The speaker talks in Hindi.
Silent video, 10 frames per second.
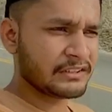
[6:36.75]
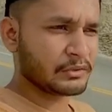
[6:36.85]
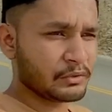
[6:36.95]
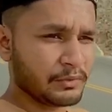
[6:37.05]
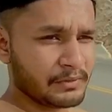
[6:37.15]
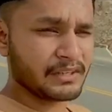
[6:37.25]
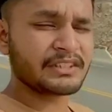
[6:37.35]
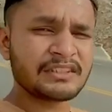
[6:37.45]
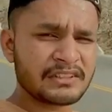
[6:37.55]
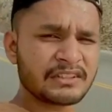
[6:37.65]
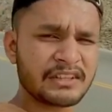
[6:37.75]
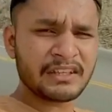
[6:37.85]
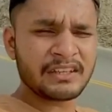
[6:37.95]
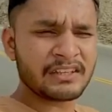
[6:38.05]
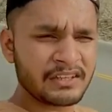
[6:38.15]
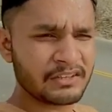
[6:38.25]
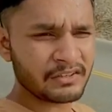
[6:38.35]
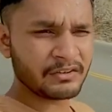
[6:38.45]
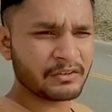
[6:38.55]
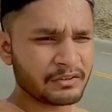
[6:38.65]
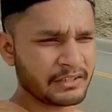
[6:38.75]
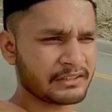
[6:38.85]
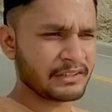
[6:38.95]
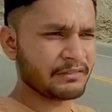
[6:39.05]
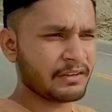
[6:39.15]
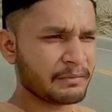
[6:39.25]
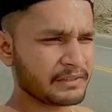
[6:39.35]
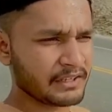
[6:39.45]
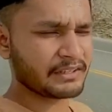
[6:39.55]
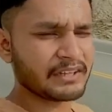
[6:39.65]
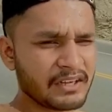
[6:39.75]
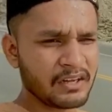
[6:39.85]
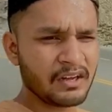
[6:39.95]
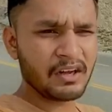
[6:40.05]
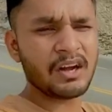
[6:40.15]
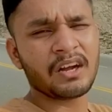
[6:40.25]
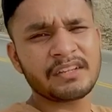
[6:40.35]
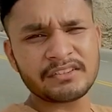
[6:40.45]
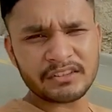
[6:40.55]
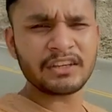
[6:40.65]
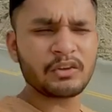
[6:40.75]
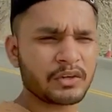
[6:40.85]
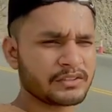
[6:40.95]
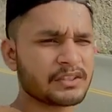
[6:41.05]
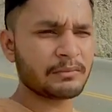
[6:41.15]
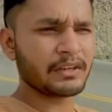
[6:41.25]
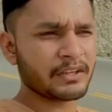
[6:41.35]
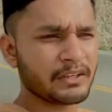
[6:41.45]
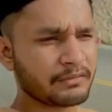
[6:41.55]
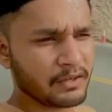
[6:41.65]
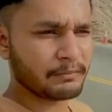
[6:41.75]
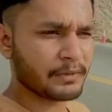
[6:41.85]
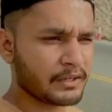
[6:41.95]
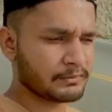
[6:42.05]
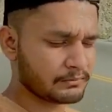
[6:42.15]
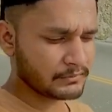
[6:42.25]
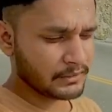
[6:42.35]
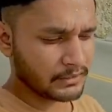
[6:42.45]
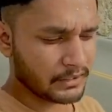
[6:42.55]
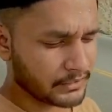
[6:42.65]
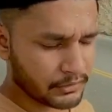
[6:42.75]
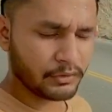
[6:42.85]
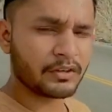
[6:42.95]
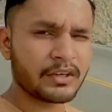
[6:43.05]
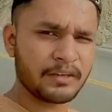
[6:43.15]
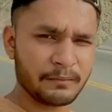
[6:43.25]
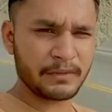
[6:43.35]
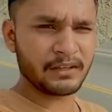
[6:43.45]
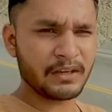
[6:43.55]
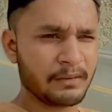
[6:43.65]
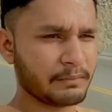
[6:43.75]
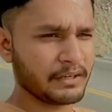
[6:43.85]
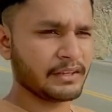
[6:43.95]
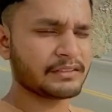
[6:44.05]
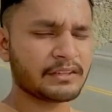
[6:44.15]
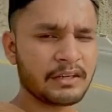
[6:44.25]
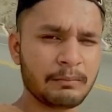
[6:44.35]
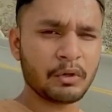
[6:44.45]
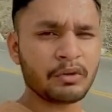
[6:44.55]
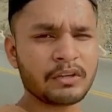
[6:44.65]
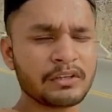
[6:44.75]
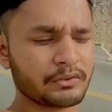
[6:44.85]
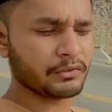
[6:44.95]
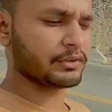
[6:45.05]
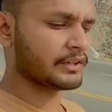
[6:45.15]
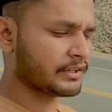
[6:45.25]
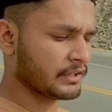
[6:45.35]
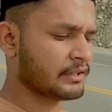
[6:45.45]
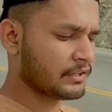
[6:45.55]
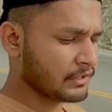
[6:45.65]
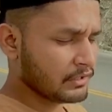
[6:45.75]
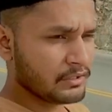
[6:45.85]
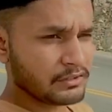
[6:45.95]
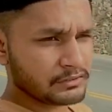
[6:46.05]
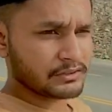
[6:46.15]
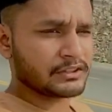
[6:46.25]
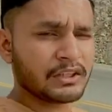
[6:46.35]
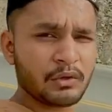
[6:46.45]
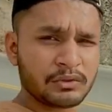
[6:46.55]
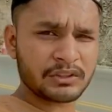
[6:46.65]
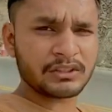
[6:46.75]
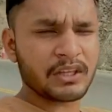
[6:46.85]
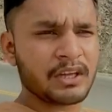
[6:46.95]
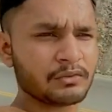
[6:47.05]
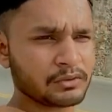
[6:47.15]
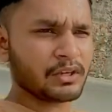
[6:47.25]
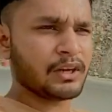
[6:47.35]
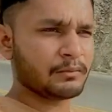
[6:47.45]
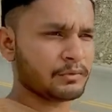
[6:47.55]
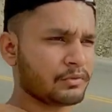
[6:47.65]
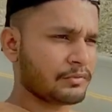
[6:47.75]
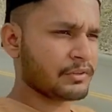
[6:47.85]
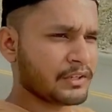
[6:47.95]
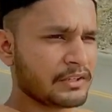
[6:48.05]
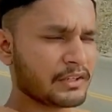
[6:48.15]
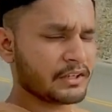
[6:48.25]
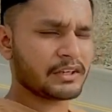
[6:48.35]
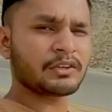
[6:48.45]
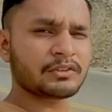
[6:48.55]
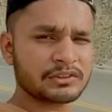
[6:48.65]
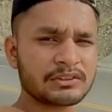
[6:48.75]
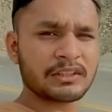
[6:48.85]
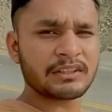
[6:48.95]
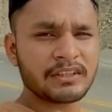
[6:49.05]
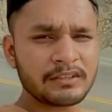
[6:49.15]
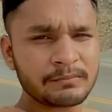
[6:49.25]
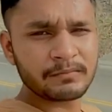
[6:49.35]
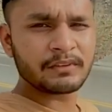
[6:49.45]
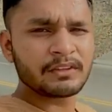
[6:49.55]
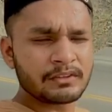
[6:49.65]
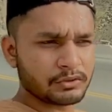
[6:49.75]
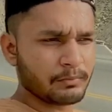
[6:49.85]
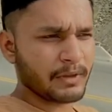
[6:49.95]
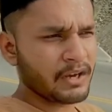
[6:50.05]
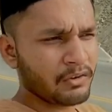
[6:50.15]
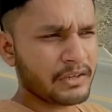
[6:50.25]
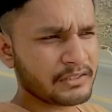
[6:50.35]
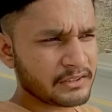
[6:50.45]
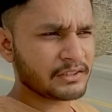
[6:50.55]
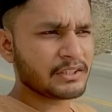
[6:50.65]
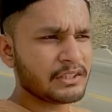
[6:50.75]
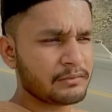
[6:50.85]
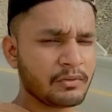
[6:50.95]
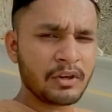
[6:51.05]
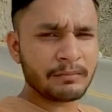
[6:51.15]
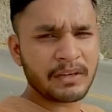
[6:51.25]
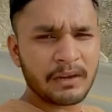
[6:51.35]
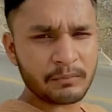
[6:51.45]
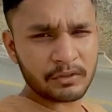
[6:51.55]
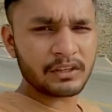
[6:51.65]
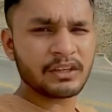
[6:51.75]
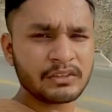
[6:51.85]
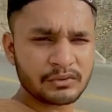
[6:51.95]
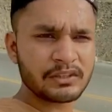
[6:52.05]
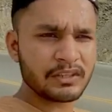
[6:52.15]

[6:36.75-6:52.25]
तो अभी नीचे चलते हैं और देखते हैं वहाँ पर क्या क्या आगे जितनी लोकेशन मिलेंगी वहाँ पर हम गाड़ी रोक कर अपनी आपके लिए सारा ब्लॉग कंटिन्यू करेंगे जितना हो सकता है उतना आपको कुरफान दिखाने की कोशिश करते हैं जो मेन लोकेशन थी वो हमने आपको दिखा चुके